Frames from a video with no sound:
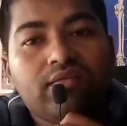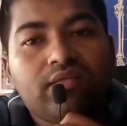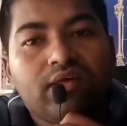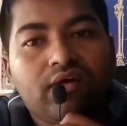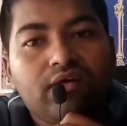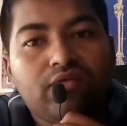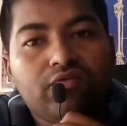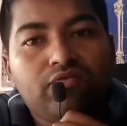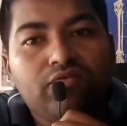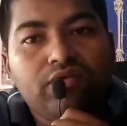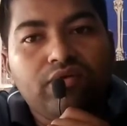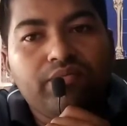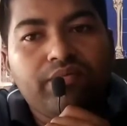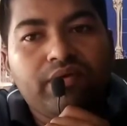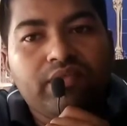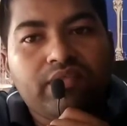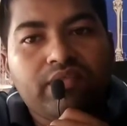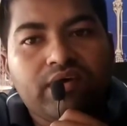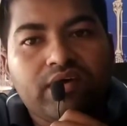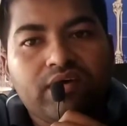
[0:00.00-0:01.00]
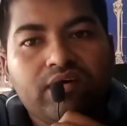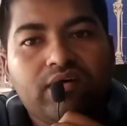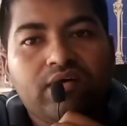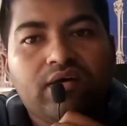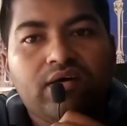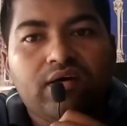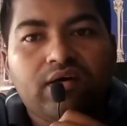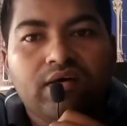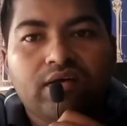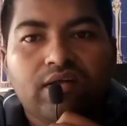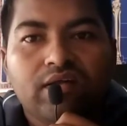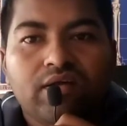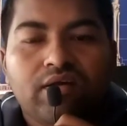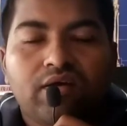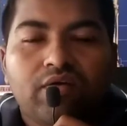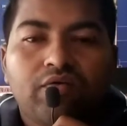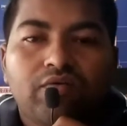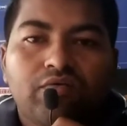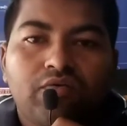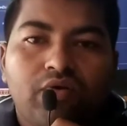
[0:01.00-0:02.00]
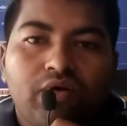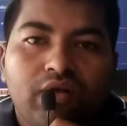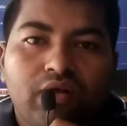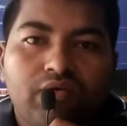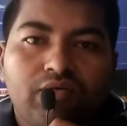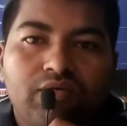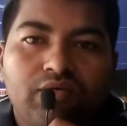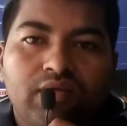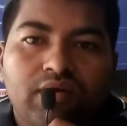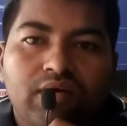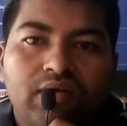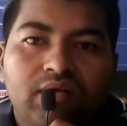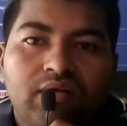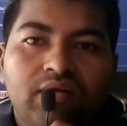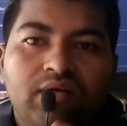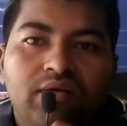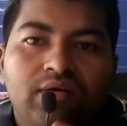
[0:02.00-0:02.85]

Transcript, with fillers: থানকুনি পাতা আর ডয়রা কলার